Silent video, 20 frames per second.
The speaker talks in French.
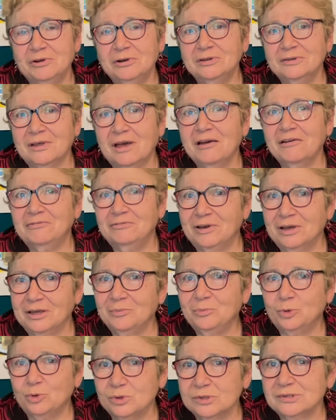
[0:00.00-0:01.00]
pendant la
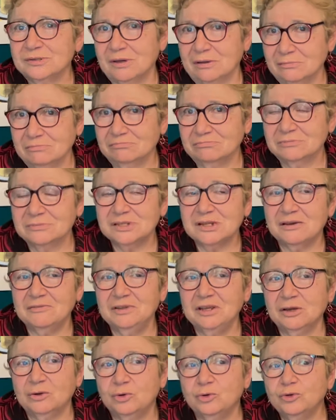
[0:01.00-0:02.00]
période
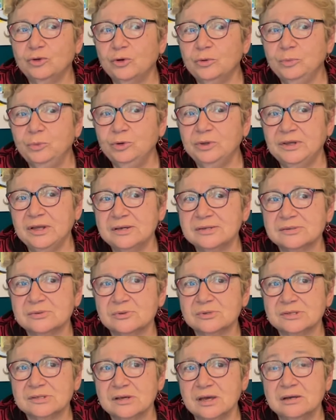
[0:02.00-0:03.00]
d'incertitude entre les
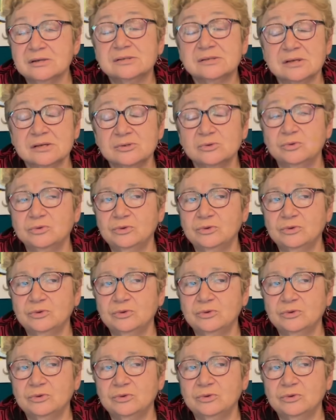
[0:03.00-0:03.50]
examens,